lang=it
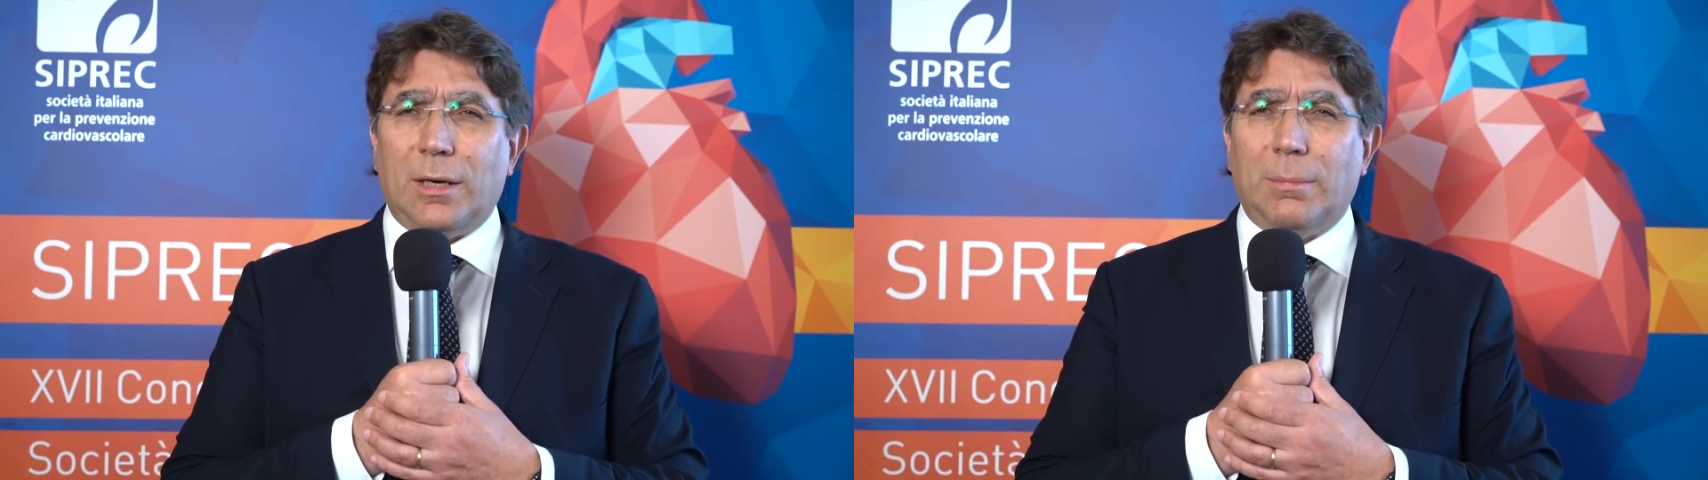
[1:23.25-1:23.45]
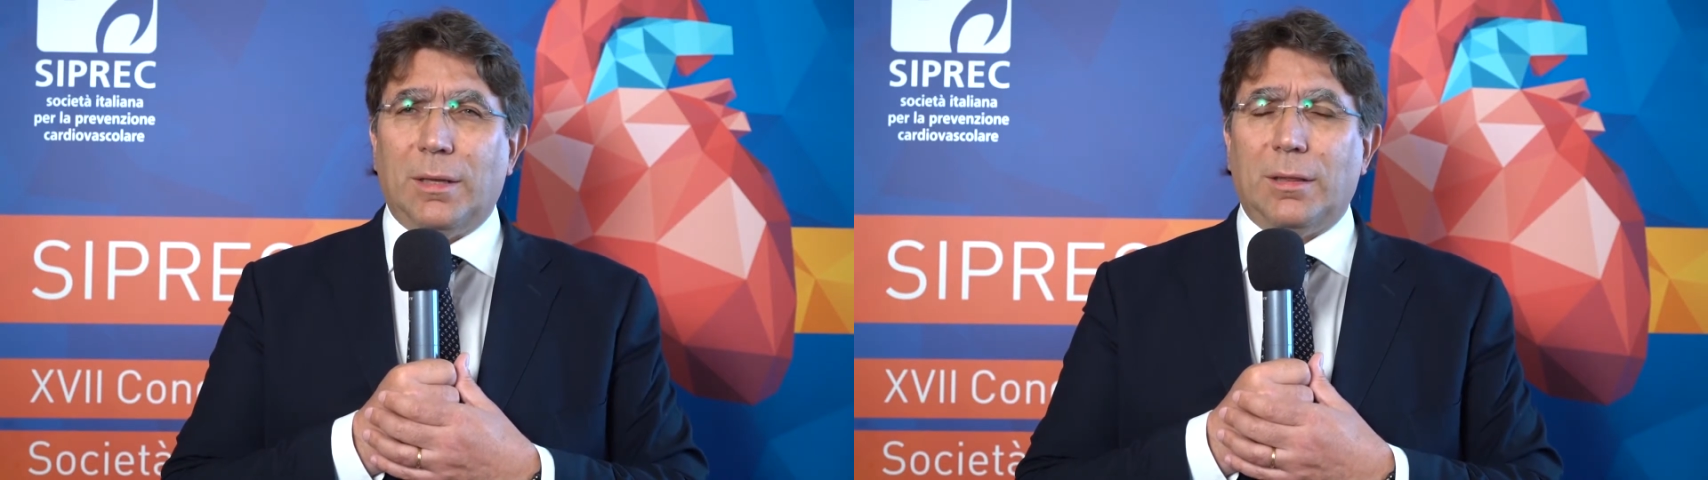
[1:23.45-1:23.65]

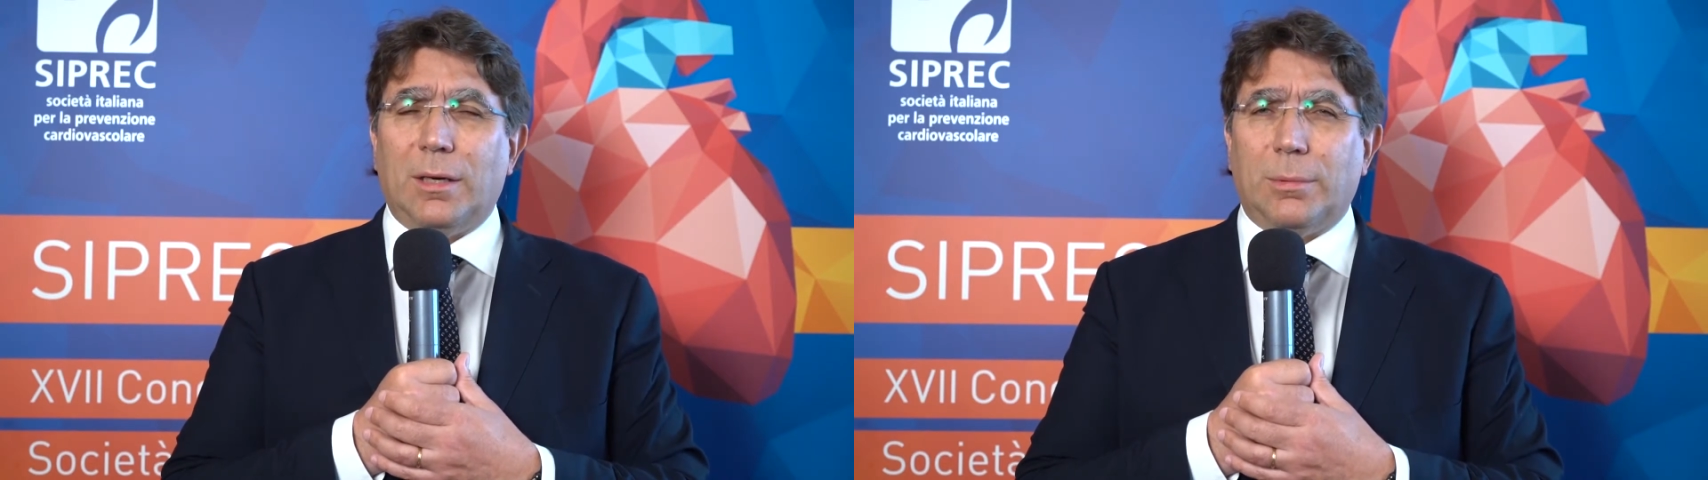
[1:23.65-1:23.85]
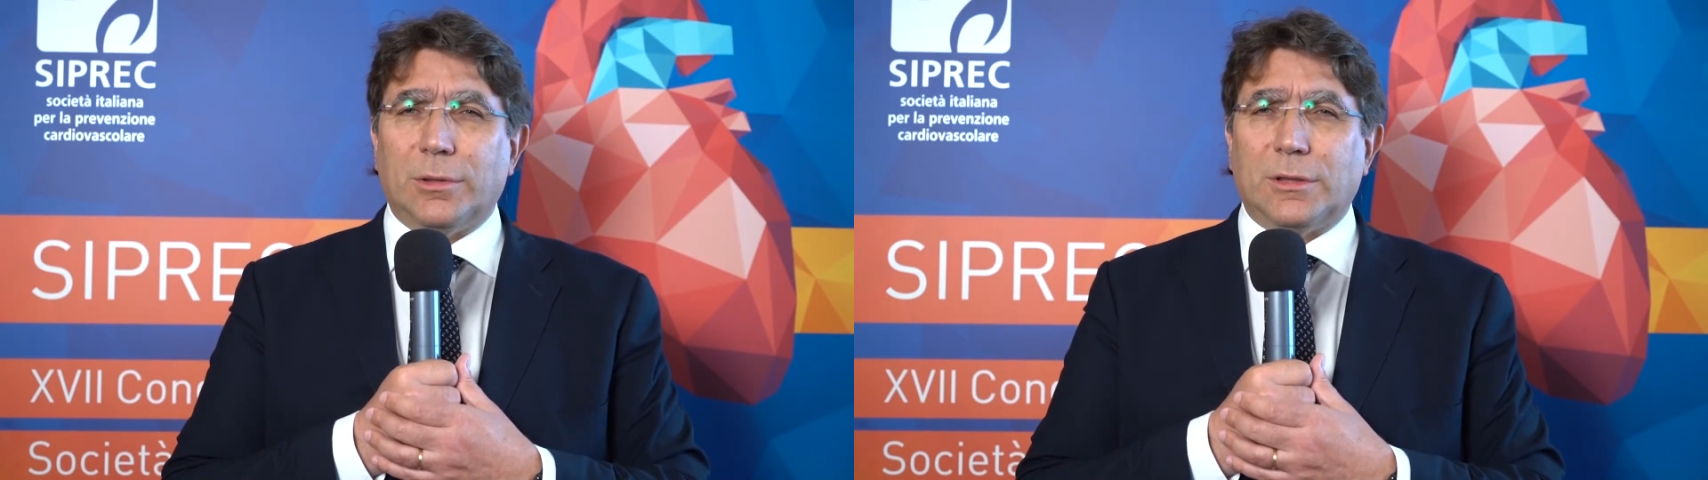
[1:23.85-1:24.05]
debba
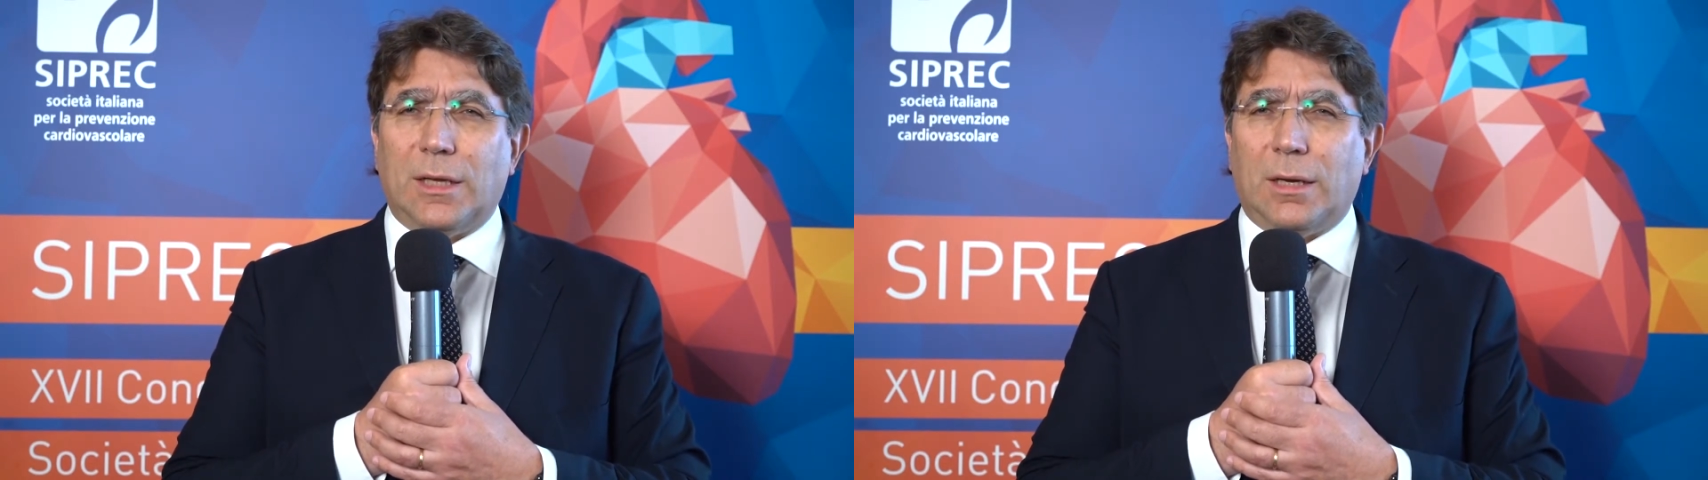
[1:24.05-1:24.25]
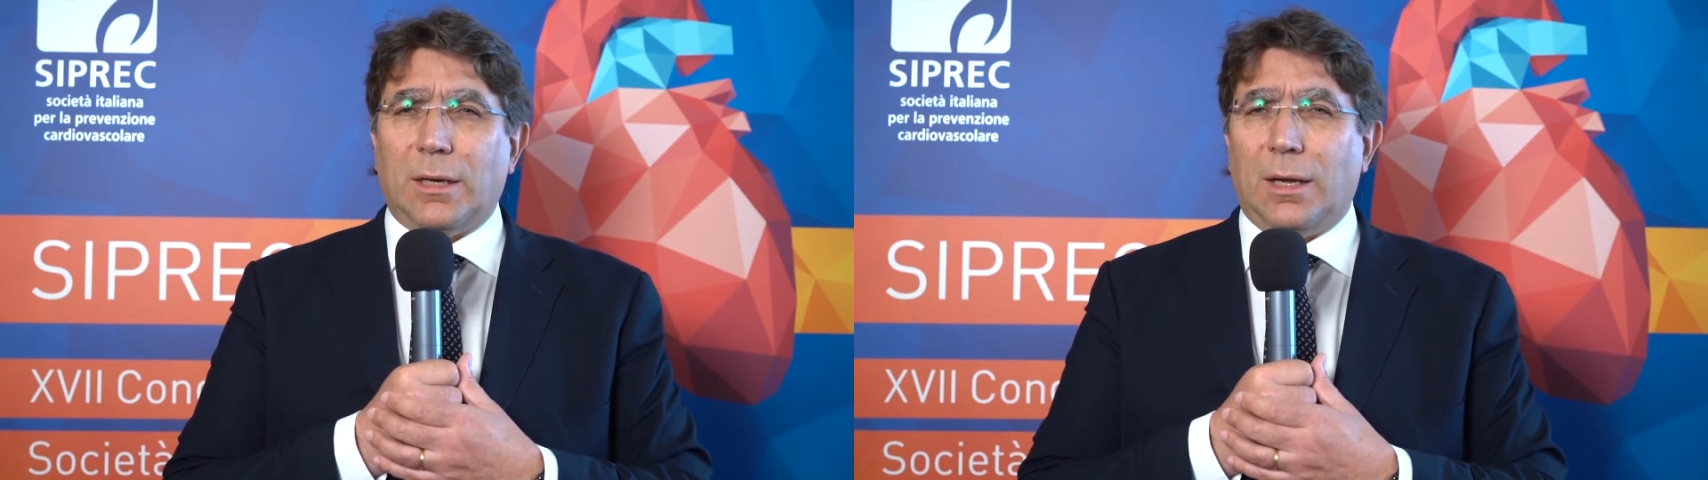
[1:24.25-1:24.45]
essere
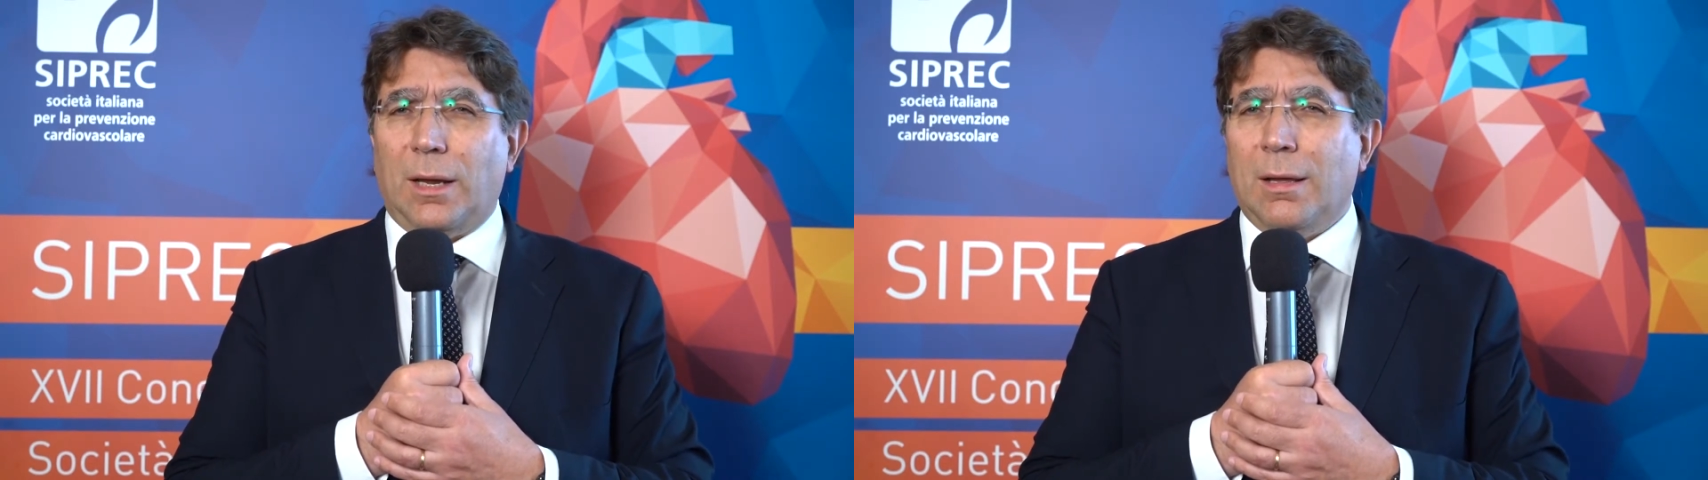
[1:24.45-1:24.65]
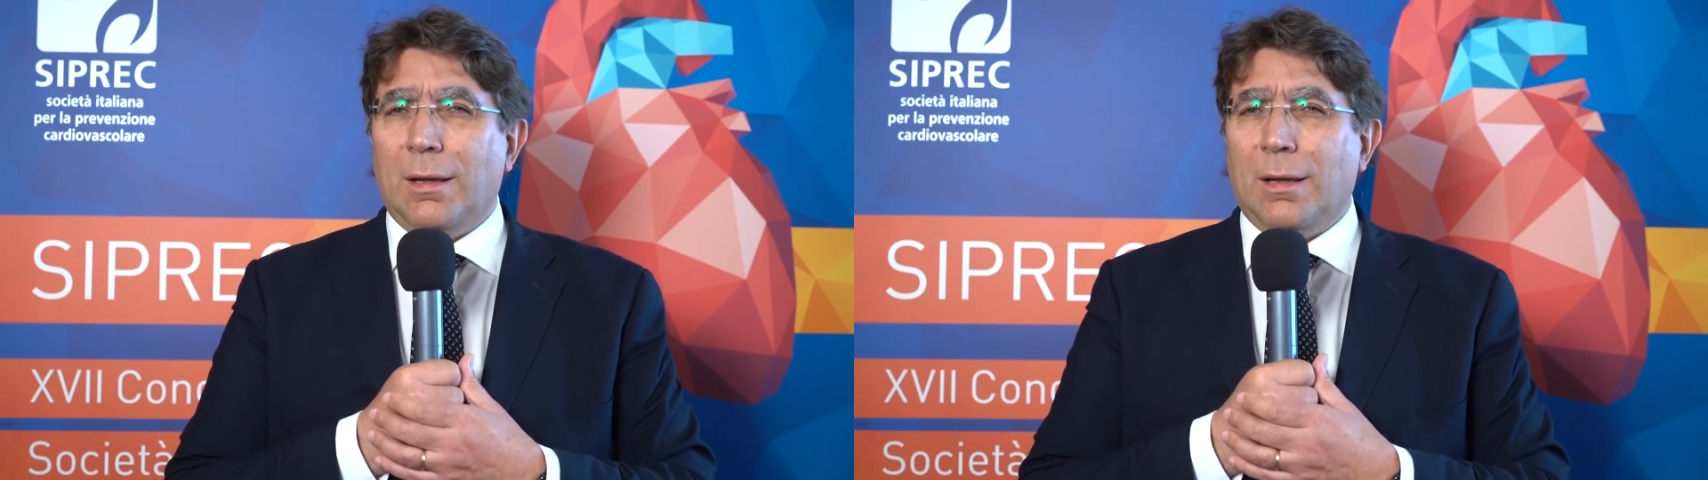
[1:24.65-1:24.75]
posta anche a